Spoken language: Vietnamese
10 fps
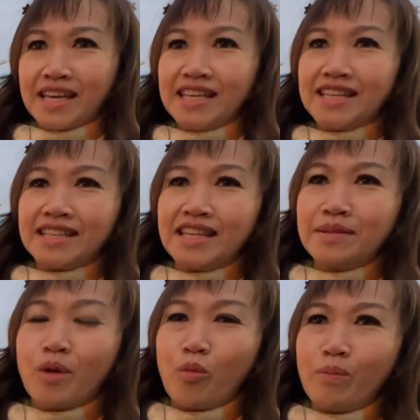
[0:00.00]
cái tiết
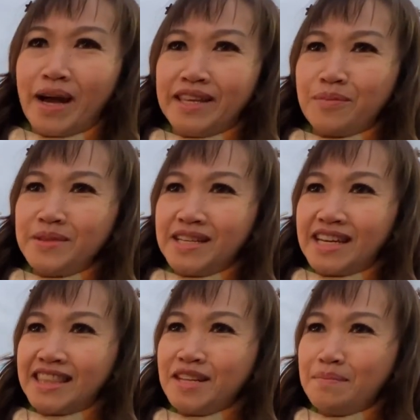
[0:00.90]
mục mà giống như
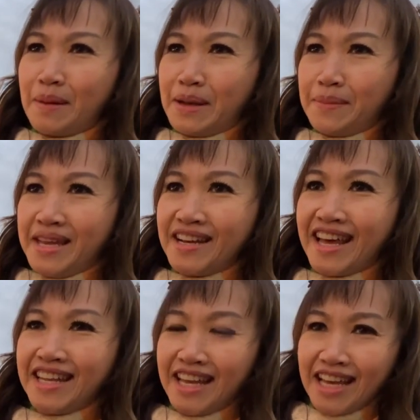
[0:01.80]
cái tích mà mình biết
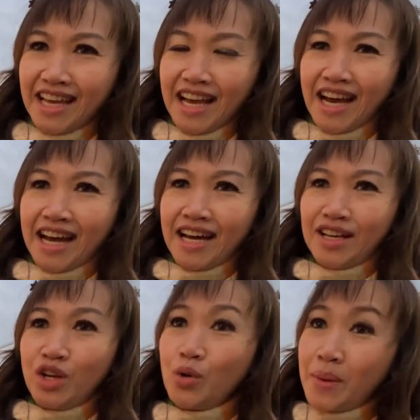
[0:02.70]
anh
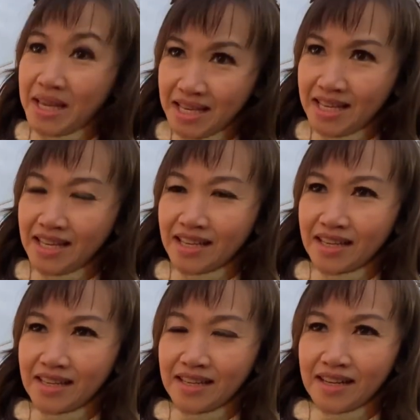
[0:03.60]
uh, lưu bị
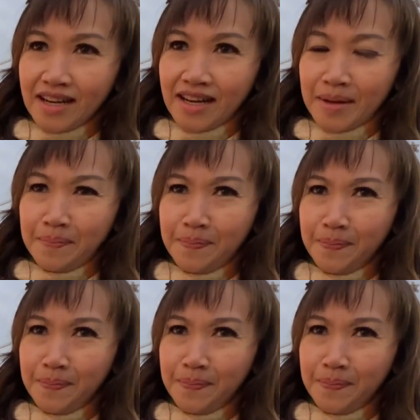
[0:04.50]
uh,